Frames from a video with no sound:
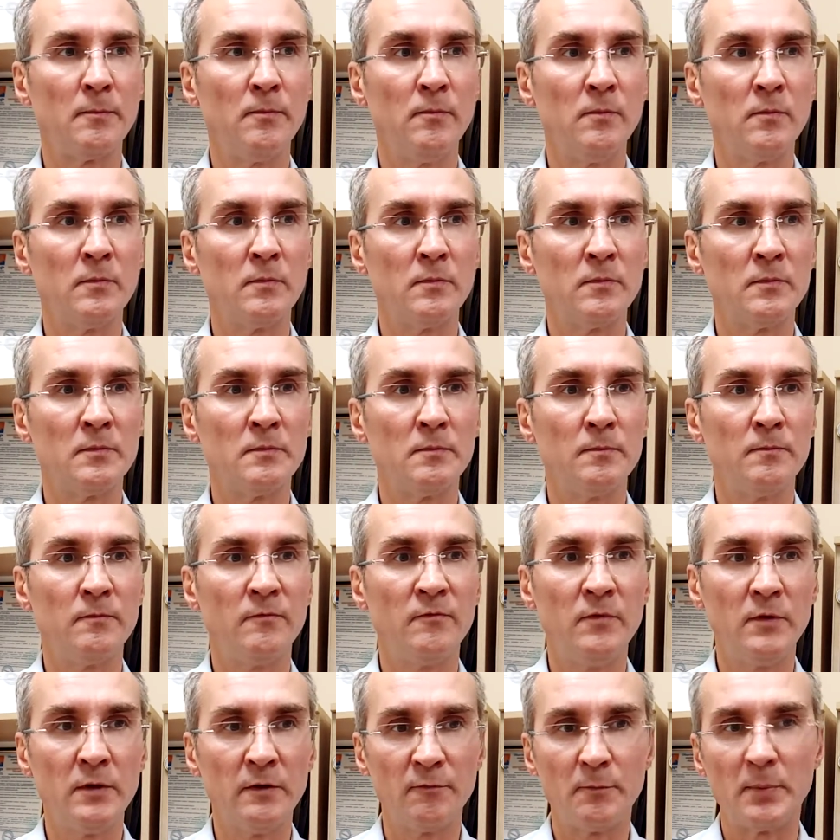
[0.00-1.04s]

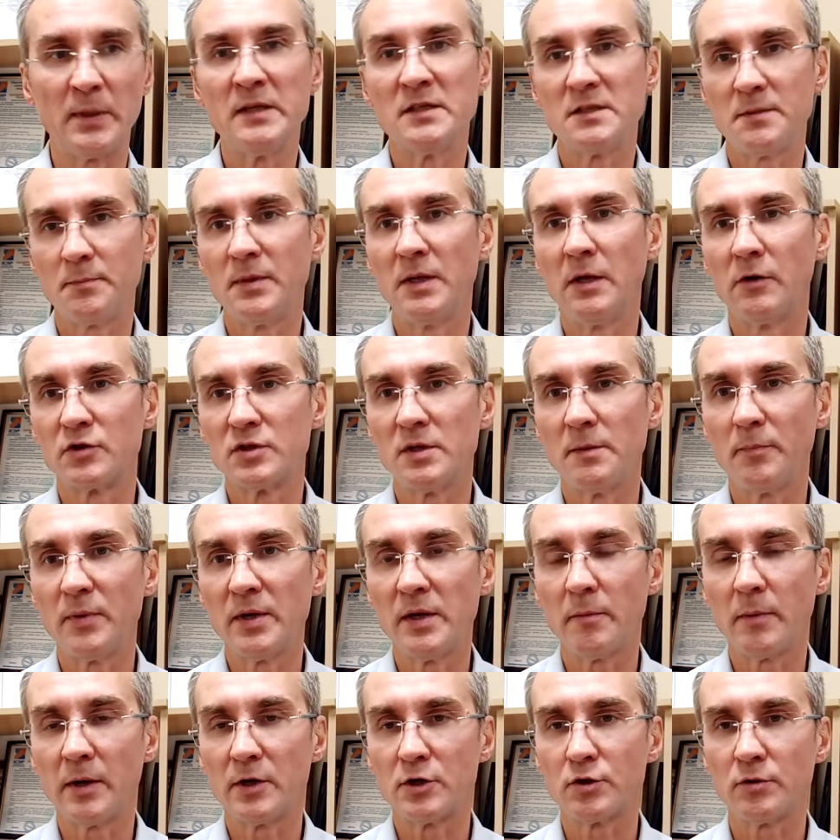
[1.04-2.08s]
Вы, в принципе, должны
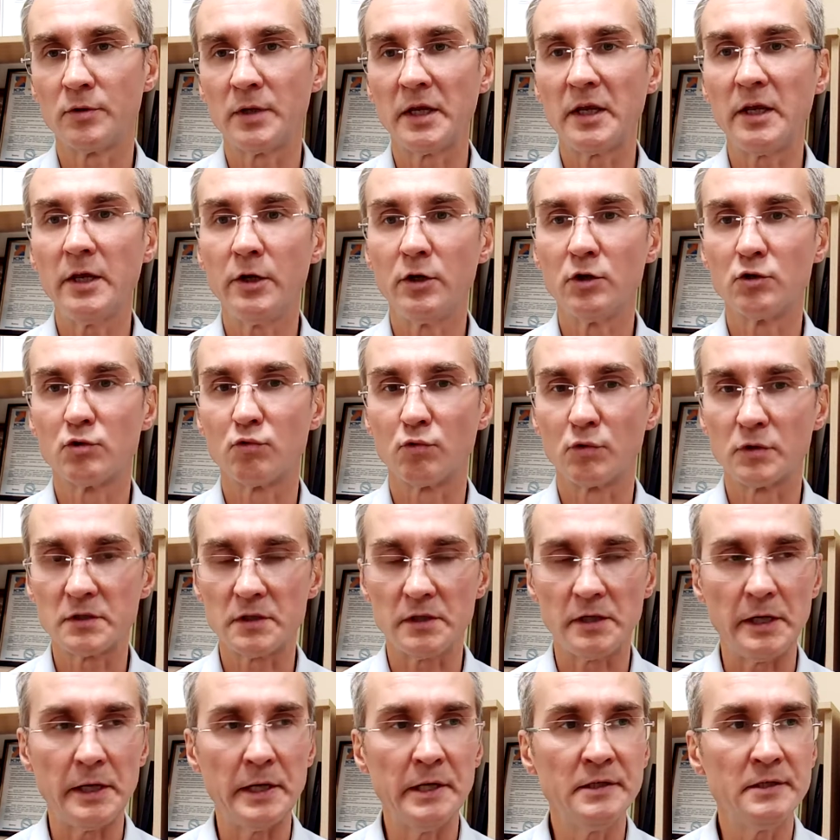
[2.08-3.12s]
понимать, что такие ресурсы
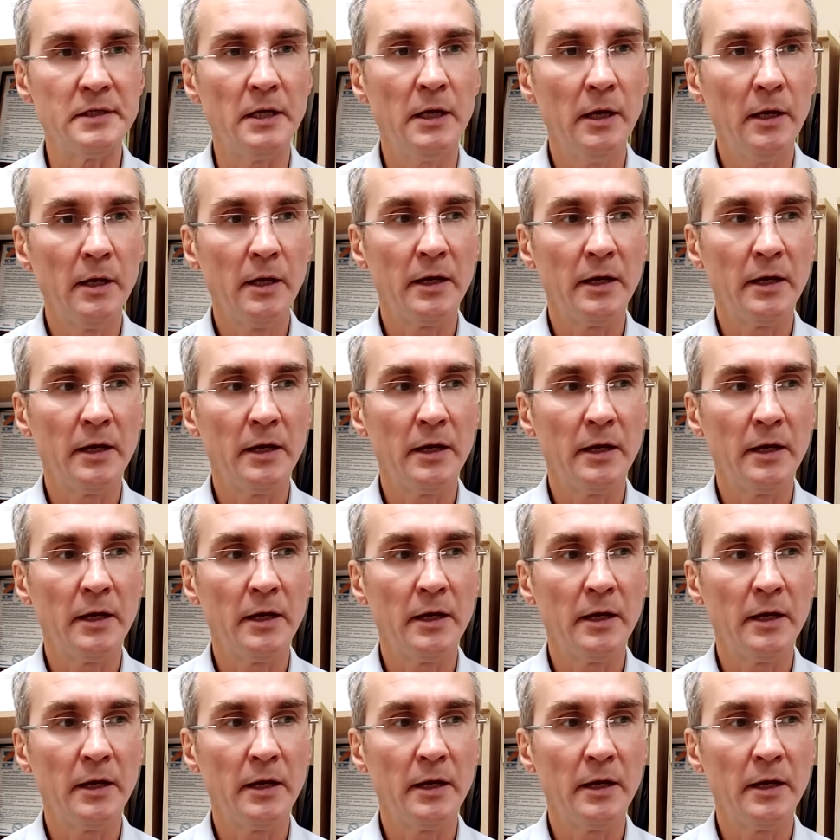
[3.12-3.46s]
есть.